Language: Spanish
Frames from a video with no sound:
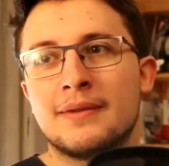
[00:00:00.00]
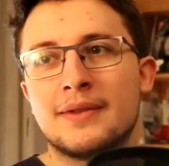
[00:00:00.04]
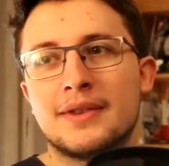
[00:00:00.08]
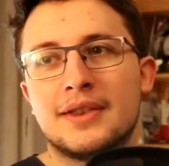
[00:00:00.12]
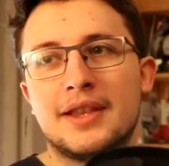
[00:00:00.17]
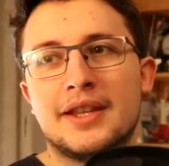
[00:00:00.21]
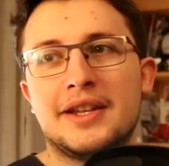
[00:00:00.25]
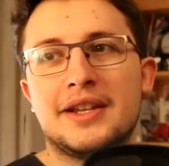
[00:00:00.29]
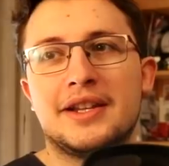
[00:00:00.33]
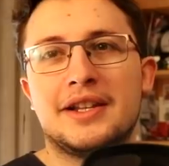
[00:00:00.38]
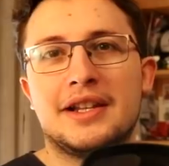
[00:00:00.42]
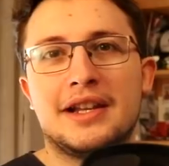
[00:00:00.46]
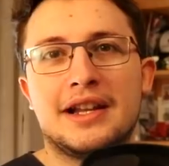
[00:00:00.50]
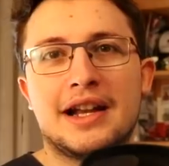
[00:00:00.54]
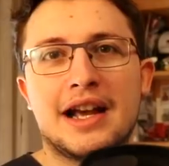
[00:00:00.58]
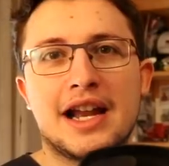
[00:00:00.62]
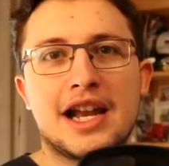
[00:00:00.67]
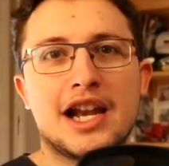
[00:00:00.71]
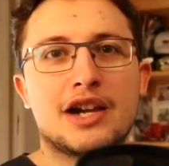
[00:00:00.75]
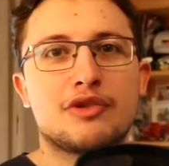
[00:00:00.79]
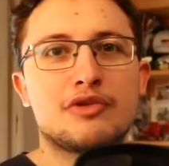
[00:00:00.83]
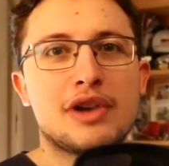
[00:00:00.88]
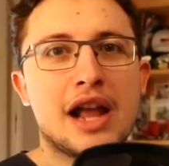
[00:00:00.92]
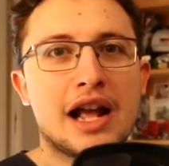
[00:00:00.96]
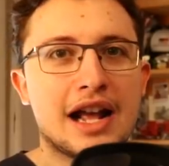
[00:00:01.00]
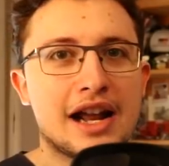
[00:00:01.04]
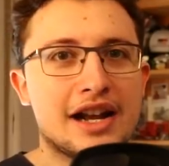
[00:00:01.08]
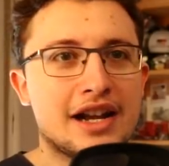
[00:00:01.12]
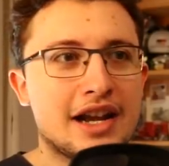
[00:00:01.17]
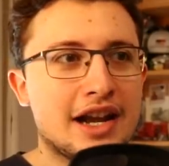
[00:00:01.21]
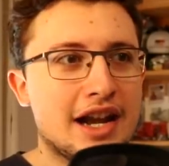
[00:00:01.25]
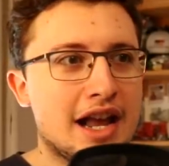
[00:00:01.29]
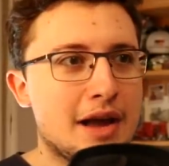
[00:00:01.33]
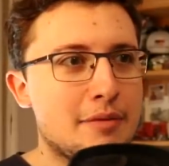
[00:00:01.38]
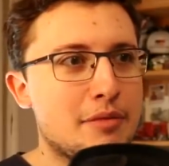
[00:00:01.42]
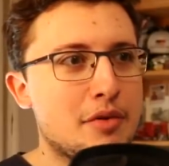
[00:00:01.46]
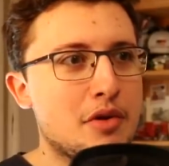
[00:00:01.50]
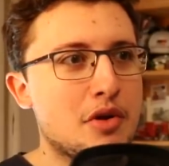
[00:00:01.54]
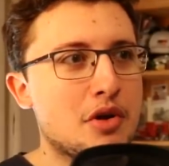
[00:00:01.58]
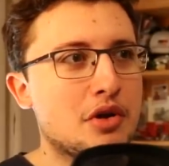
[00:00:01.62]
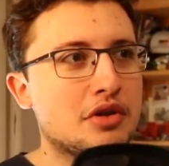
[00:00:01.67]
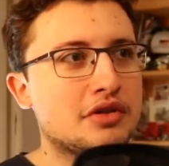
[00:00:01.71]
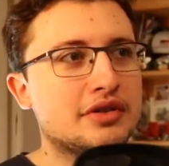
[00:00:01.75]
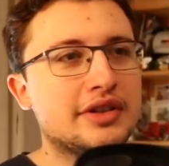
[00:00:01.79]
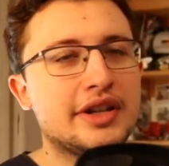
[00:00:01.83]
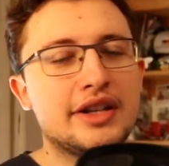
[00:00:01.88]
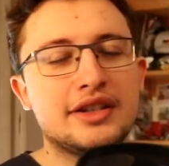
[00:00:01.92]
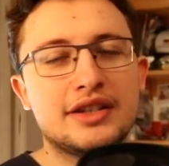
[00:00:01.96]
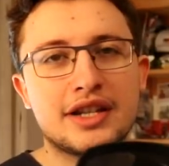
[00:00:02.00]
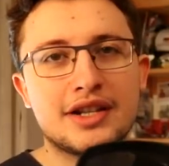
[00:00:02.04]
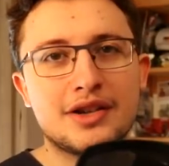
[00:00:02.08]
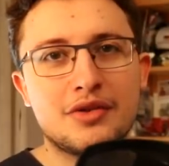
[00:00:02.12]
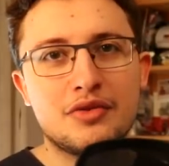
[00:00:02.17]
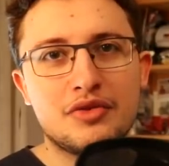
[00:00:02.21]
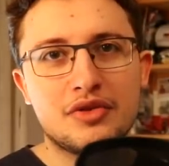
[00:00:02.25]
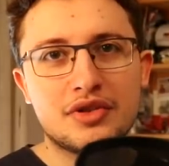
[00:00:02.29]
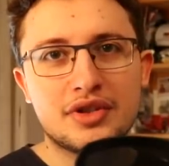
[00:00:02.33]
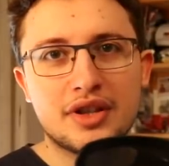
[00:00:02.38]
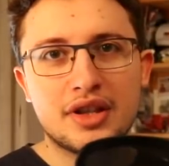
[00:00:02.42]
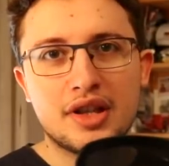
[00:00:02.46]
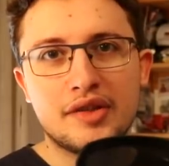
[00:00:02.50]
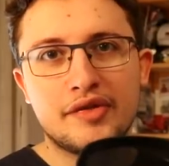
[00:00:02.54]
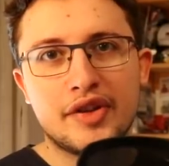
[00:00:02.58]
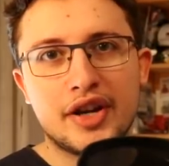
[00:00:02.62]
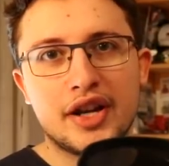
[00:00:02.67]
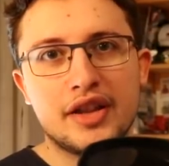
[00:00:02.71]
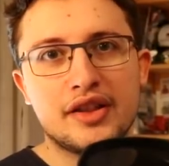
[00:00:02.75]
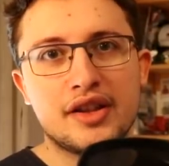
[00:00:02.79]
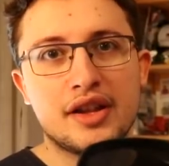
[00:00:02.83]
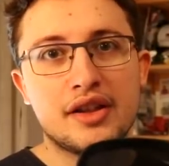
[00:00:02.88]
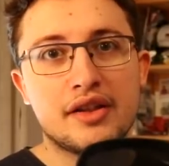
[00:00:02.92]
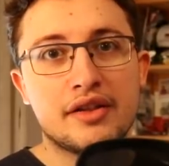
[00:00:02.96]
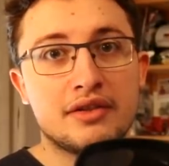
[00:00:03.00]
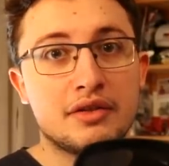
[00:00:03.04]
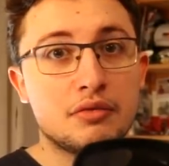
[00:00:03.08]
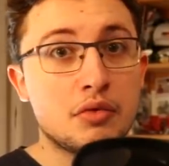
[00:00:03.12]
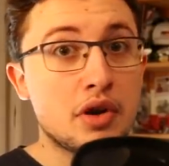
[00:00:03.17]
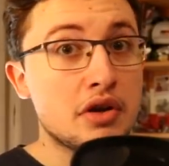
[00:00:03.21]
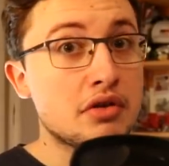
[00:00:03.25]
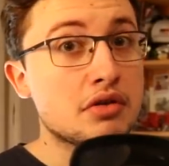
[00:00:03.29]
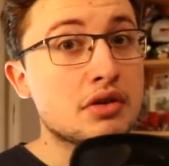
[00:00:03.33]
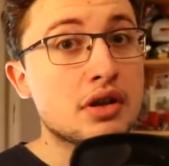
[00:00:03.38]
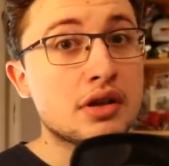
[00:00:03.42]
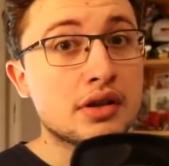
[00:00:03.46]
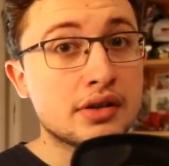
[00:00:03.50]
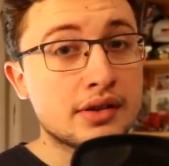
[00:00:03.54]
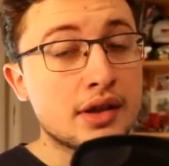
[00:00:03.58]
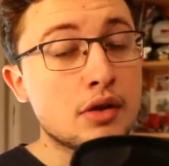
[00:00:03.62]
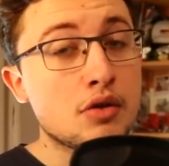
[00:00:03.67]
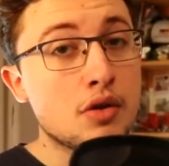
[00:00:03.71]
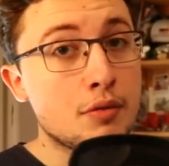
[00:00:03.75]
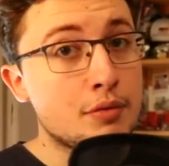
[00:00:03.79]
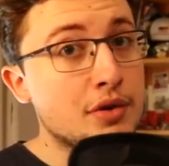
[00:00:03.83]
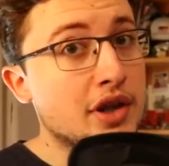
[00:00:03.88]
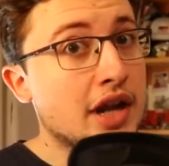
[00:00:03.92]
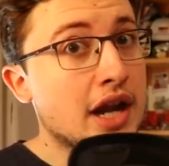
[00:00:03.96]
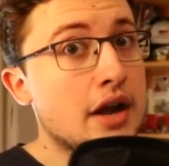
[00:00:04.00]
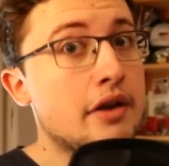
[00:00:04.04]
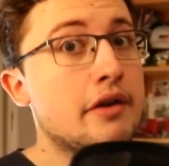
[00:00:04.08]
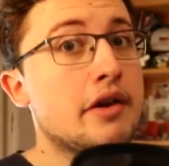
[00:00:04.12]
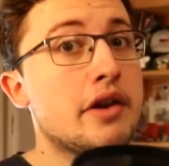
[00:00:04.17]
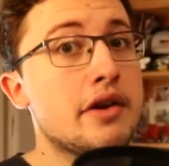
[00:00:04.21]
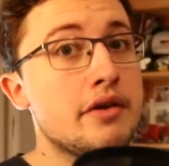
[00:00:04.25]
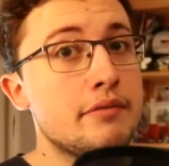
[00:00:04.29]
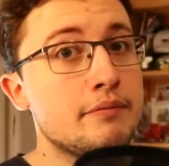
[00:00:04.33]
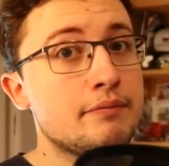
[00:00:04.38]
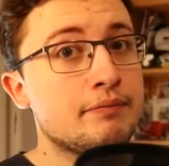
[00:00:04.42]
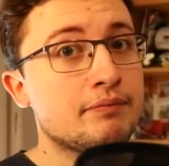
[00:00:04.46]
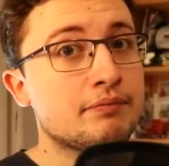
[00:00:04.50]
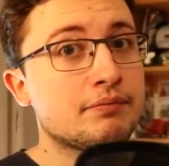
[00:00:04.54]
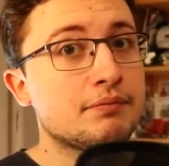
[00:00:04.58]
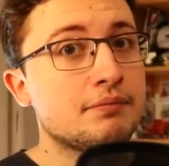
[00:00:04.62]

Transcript: de ganar una carrera por 30 segundos de diferencia y decir, bueno, ha estado complicado, ¿eh?